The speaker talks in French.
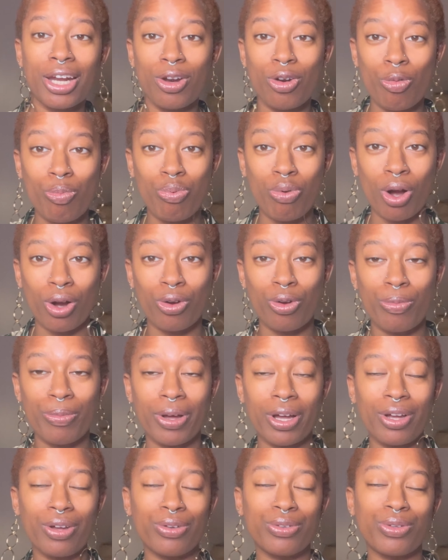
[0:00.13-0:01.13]
est le point
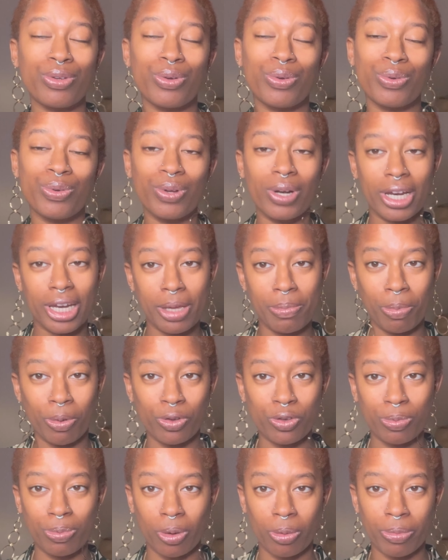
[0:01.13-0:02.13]
commun entre les
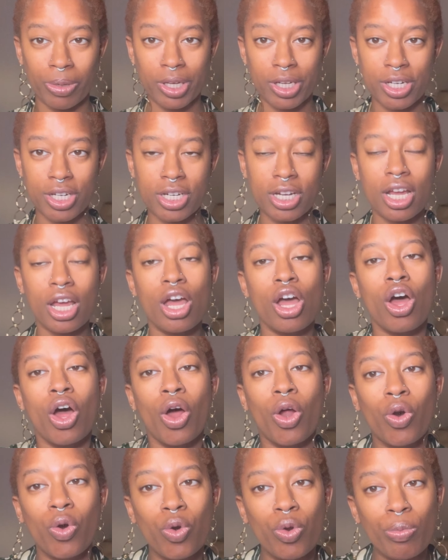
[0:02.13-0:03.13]
pansements beiges,
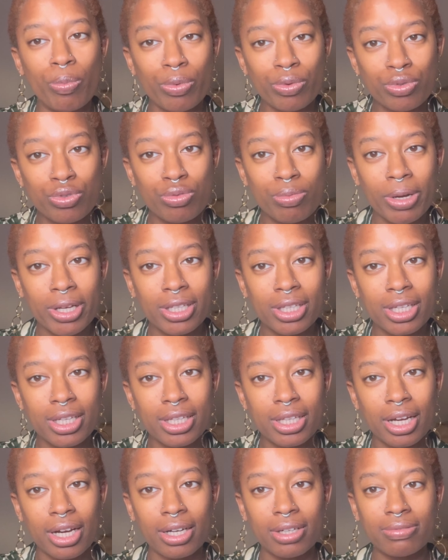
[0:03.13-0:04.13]
le monde du
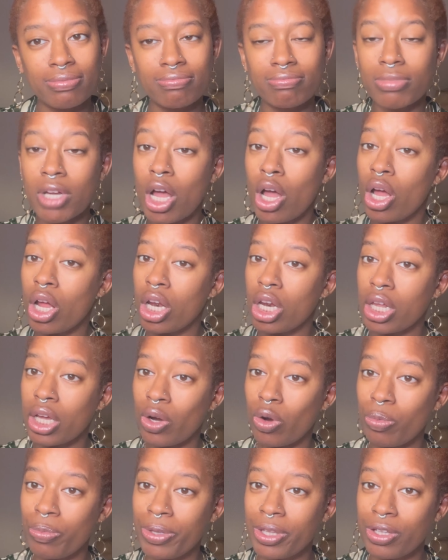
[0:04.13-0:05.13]
mannequinat, les
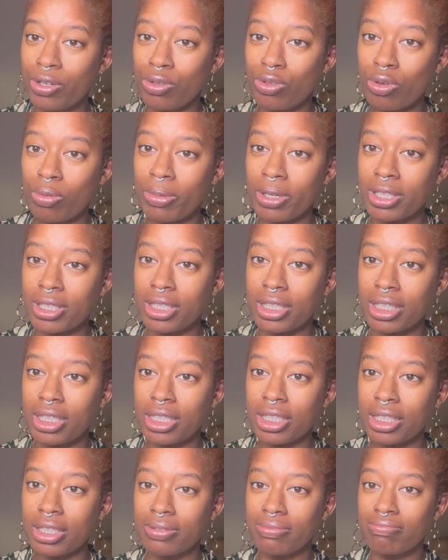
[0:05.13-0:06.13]
robinets
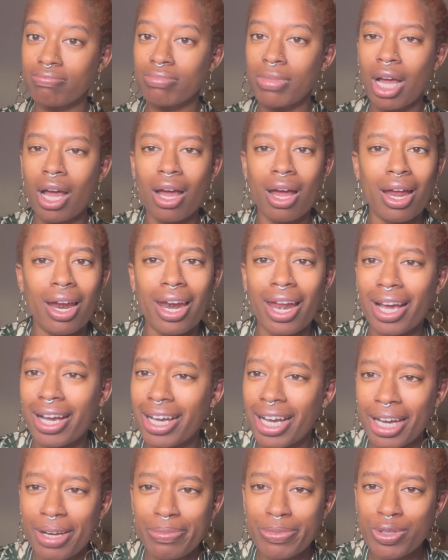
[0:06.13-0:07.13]
automatiques, la
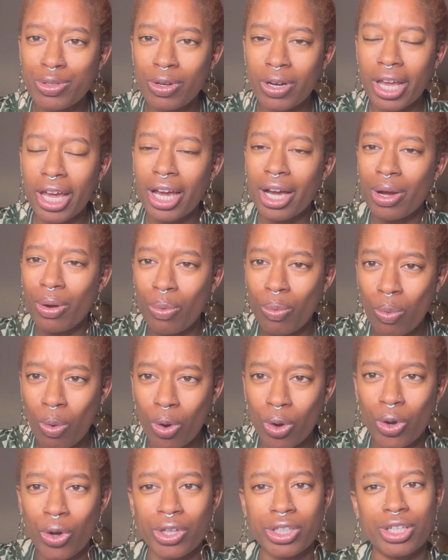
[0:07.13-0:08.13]
crème solaire ou
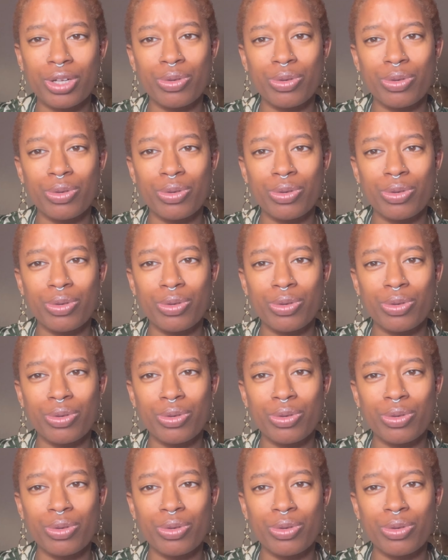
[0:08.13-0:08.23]
encore des